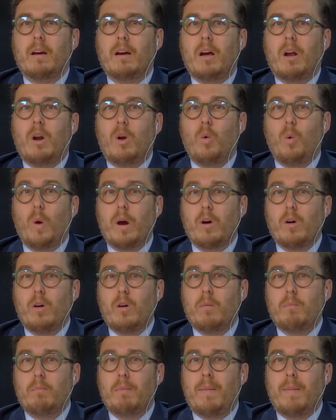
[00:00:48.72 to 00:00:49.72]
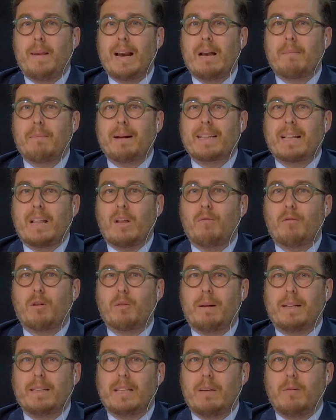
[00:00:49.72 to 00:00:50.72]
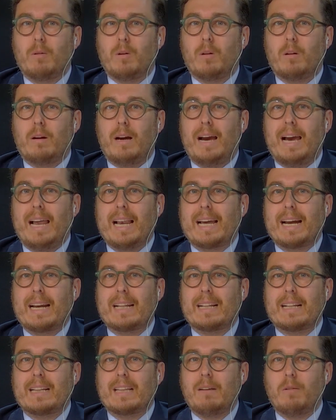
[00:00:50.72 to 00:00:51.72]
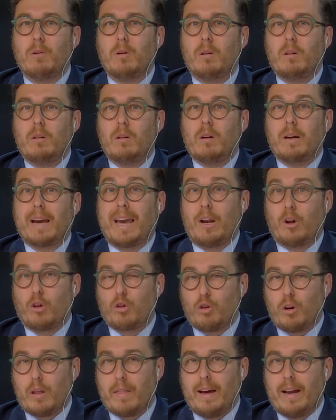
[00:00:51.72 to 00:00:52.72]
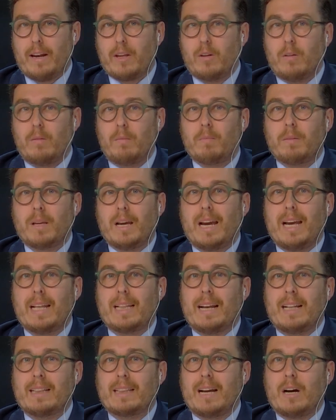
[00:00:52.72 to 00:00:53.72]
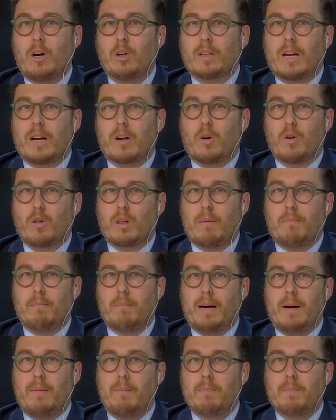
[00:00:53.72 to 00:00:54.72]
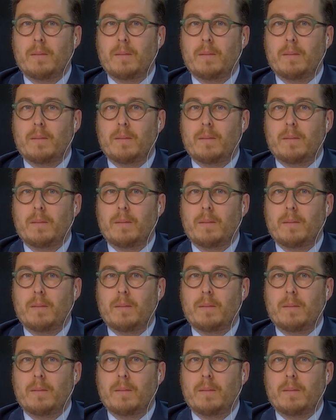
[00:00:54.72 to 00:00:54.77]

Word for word: Luego vendrá el apartado formativo, el caritativo, que no solidario, y tantas otras cosas más.